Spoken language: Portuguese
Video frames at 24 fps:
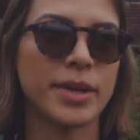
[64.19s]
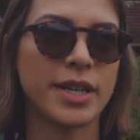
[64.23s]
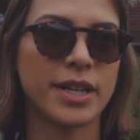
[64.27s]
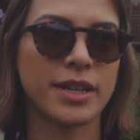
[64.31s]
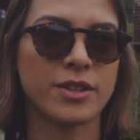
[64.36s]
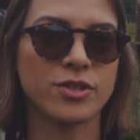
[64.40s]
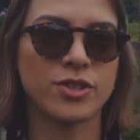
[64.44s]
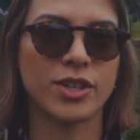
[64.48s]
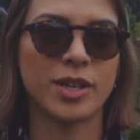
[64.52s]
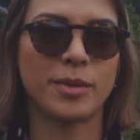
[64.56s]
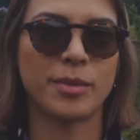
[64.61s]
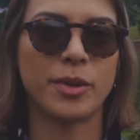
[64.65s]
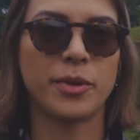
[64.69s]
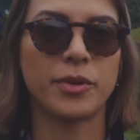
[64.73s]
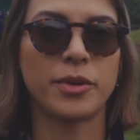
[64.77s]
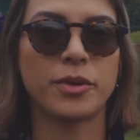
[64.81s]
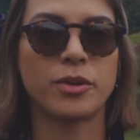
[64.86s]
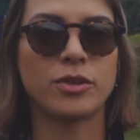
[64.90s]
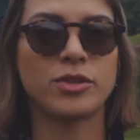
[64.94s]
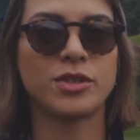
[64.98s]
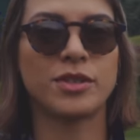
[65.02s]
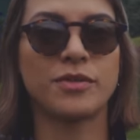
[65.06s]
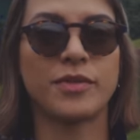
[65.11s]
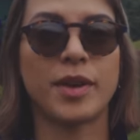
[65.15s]
imigrante alemão,
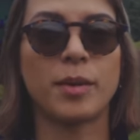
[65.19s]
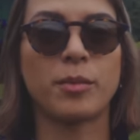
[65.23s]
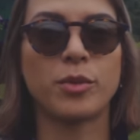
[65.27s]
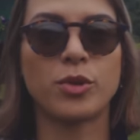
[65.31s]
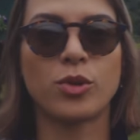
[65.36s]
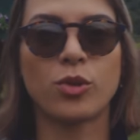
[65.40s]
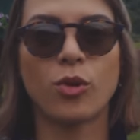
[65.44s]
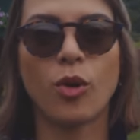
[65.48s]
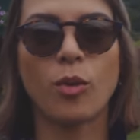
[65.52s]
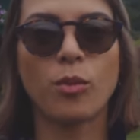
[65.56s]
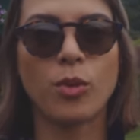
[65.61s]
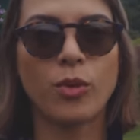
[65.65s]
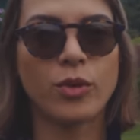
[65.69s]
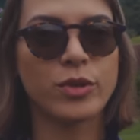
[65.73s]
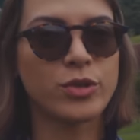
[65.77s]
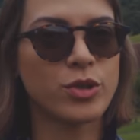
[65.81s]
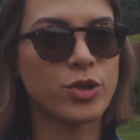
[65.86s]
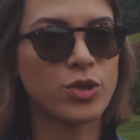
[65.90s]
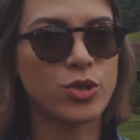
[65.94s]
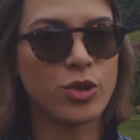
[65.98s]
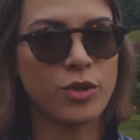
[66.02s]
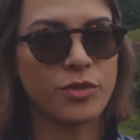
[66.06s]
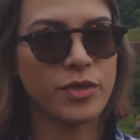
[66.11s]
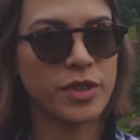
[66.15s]
inclusive é muito comum a
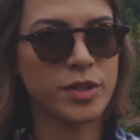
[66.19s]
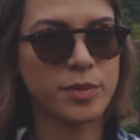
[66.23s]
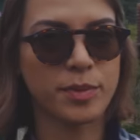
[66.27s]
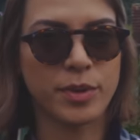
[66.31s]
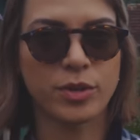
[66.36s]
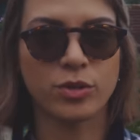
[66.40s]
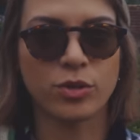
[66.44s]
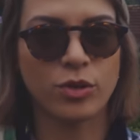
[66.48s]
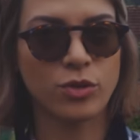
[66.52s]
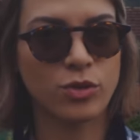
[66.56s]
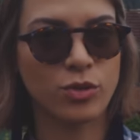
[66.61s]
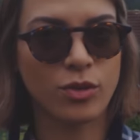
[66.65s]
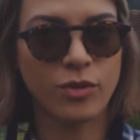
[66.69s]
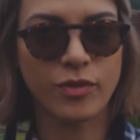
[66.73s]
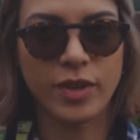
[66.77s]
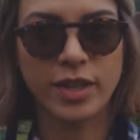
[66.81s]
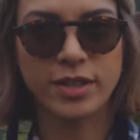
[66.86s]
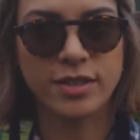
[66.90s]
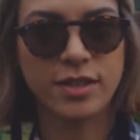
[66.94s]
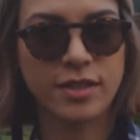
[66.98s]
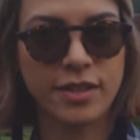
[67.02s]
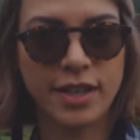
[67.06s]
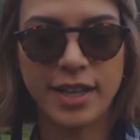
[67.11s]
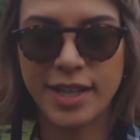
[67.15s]
gente ouvir as pessoas
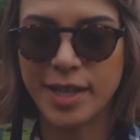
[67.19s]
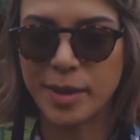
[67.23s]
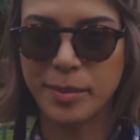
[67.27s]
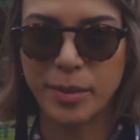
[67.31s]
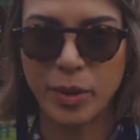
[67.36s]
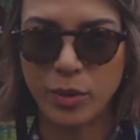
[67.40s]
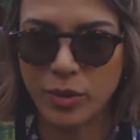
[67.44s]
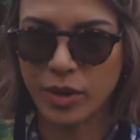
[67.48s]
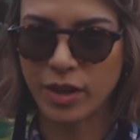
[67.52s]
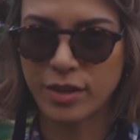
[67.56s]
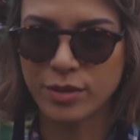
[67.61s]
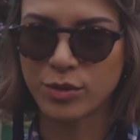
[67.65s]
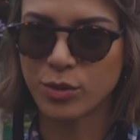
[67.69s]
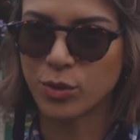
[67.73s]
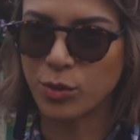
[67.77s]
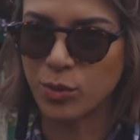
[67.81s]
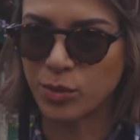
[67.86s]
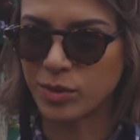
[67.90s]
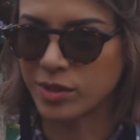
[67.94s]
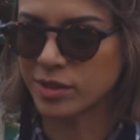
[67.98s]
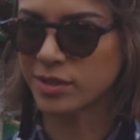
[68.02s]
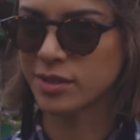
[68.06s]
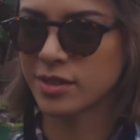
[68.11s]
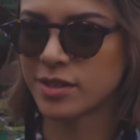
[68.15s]
conversando em alemão nas
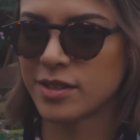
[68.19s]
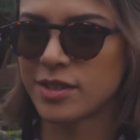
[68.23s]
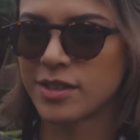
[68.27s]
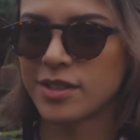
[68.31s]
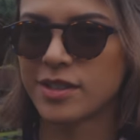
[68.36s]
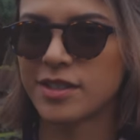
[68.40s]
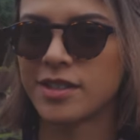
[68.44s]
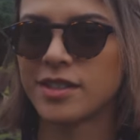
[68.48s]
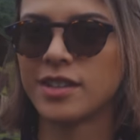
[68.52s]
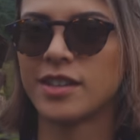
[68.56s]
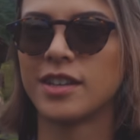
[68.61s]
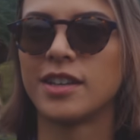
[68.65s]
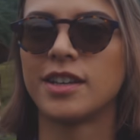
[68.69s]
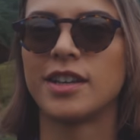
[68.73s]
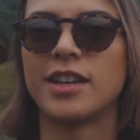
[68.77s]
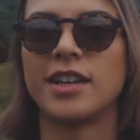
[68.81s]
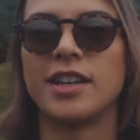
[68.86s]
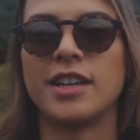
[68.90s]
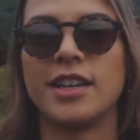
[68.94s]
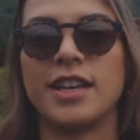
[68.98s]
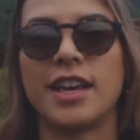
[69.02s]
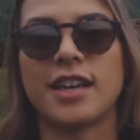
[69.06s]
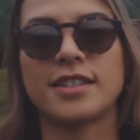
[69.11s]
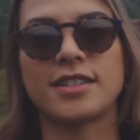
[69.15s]
ruas. É, bem legal.
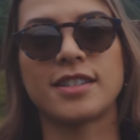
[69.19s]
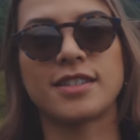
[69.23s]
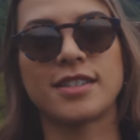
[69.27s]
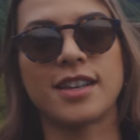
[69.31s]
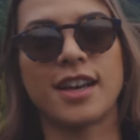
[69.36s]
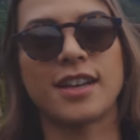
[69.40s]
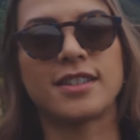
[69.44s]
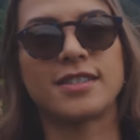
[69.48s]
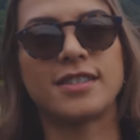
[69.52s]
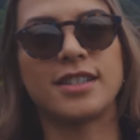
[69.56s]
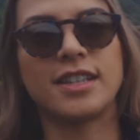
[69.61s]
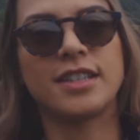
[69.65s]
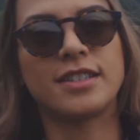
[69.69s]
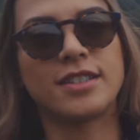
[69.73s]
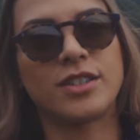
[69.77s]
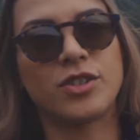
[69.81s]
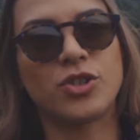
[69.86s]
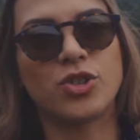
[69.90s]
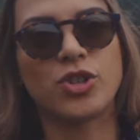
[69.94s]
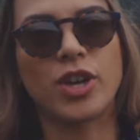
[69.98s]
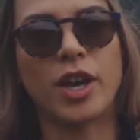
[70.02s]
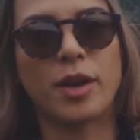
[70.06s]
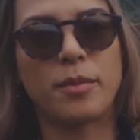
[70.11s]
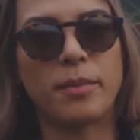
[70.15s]
E essas casinhas
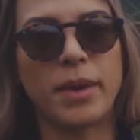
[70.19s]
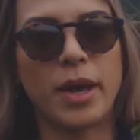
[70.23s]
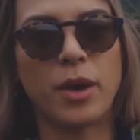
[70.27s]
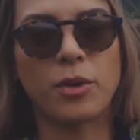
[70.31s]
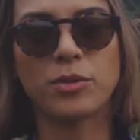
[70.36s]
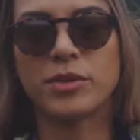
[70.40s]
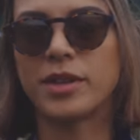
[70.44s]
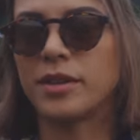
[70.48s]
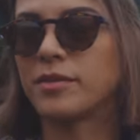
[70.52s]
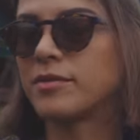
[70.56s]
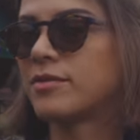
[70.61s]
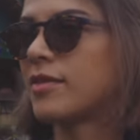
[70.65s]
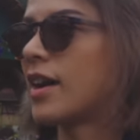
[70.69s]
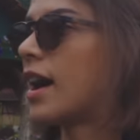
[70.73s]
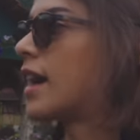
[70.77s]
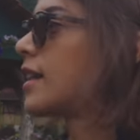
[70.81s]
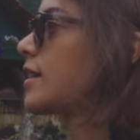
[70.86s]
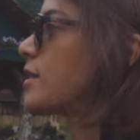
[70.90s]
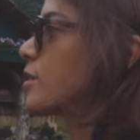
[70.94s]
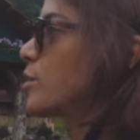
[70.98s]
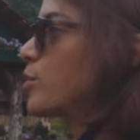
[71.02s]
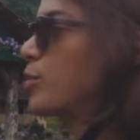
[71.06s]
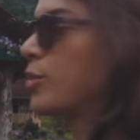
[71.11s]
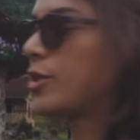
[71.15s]
em chaimel, tem
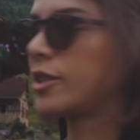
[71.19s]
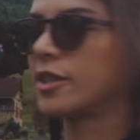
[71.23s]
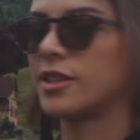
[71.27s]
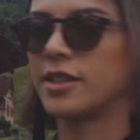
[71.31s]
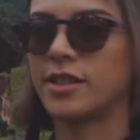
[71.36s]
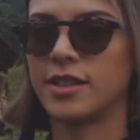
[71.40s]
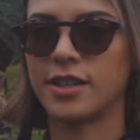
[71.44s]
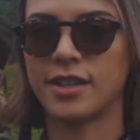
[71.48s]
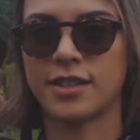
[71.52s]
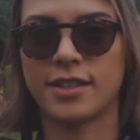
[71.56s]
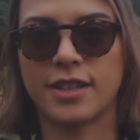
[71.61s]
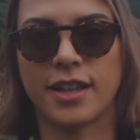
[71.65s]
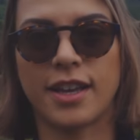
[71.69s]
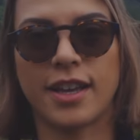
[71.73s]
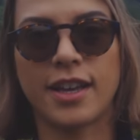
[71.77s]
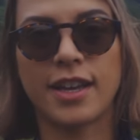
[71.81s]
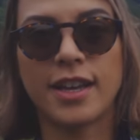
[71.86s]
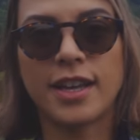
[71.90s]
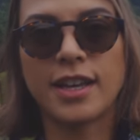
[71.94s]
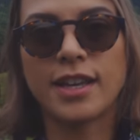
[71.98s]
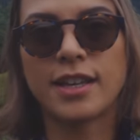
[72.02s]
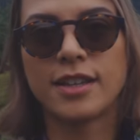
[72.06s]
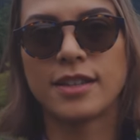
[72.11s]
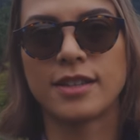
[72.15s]
várias por aqui até,
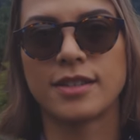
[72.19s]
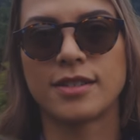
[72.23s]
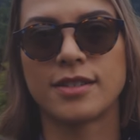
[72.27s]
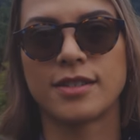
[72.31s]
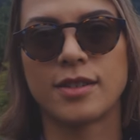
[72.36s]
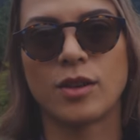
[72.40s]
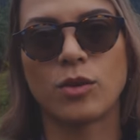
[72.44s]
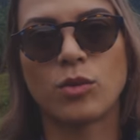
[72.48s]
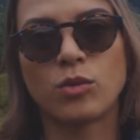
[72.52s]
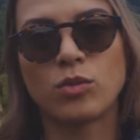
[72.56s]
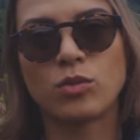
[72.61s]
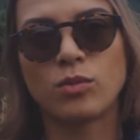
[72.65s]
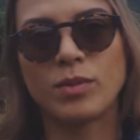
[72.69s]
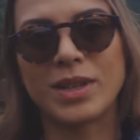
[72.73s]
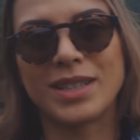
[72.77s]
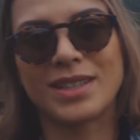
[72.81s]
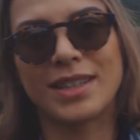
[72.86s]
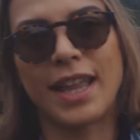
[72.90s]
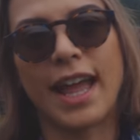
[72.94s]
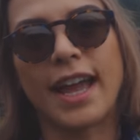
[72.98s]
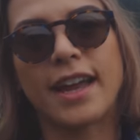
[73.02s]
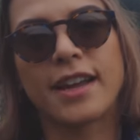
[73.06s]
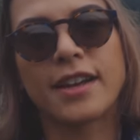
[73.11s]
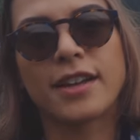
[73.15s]
são uma
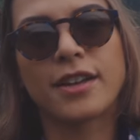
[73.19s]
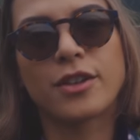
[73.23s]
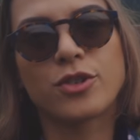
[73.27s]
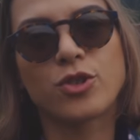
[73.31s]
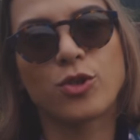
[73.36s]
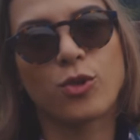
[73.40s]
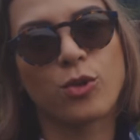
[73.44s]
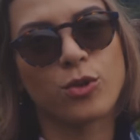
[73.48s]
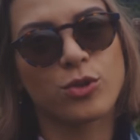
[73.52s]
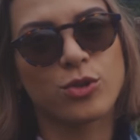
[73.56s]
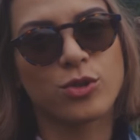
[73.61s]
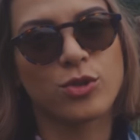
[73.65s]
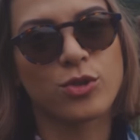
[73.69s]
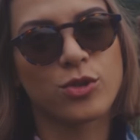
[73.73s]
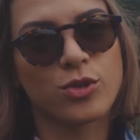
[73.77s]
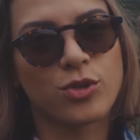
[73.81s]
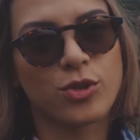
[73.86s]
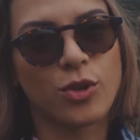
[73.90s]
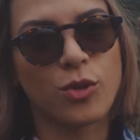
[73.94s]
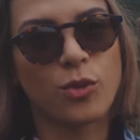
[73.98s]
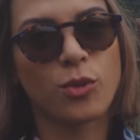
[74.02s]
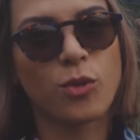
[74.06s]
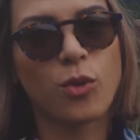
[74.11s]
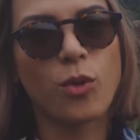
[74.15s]
técnica de
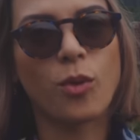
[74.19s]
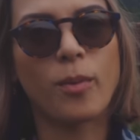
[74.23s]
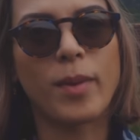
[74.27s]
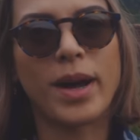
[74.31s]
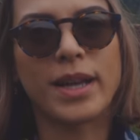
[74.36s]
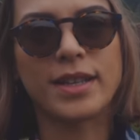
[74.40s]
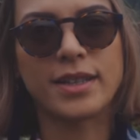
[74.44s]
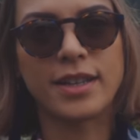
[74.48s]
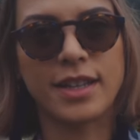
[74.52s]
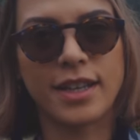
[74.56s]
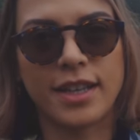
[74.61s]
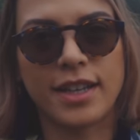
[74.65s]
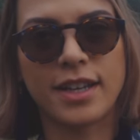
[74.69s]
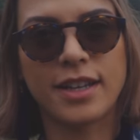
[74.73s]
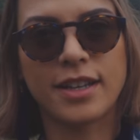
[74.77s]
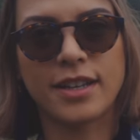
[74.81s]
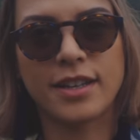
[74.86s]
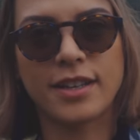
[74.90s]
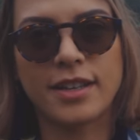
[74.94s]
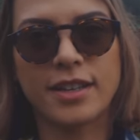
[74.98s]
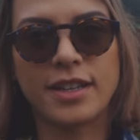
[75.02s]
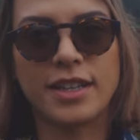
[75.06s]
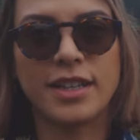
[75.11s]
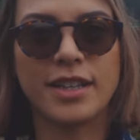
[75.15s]
construção com
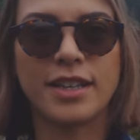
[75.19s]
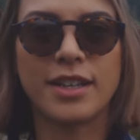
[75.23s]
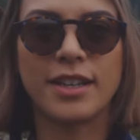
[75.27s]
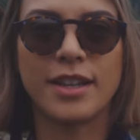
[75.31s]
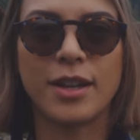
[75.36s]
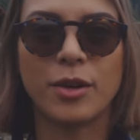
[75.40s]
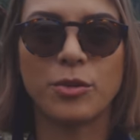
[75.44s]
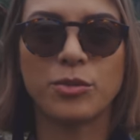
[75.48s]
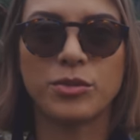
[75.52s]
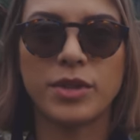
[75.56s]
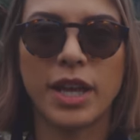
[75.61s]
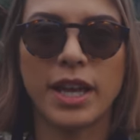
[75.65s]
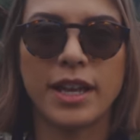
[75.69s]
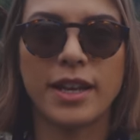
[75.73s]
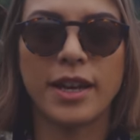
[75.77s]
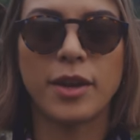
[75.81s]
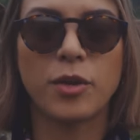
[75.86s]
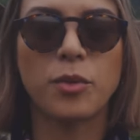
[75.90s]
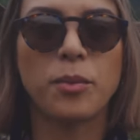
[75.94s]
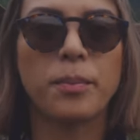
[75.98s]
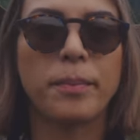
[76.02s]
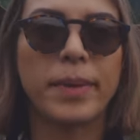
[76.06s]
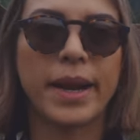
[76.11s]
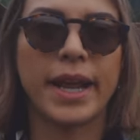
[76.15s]
madeira e que não tem
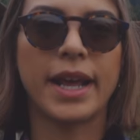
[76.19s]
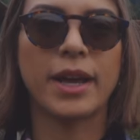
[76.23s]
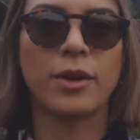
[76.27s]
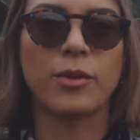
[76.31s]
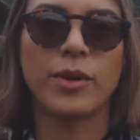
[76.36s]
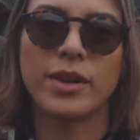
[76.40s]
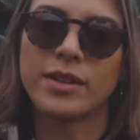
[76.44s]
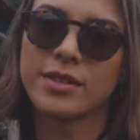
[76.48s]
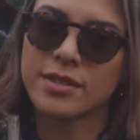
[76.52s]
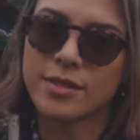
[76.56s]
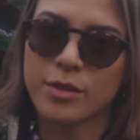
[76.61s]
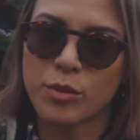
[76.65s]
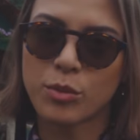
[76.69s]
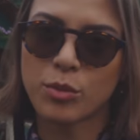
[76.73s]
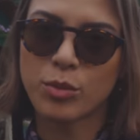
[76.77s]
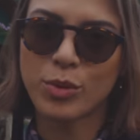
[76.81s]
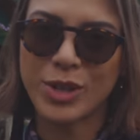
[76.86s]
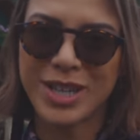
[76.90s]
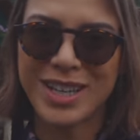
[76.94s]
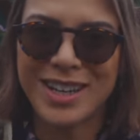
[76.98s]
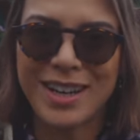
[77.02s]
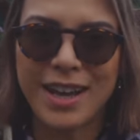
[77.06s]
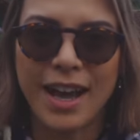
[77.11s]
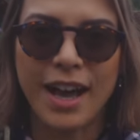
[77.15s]
nenhum prego, elas são
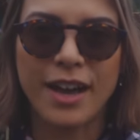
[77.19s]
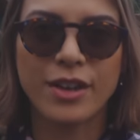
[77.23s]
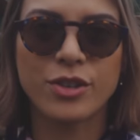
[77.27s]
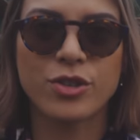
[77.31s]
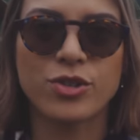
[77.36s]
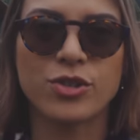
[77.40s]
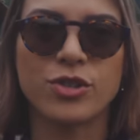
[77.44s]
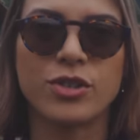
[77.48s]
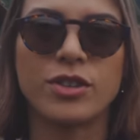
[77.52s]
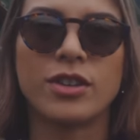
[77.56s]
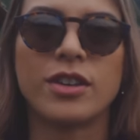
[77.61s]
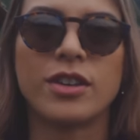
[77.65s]
por encaixe.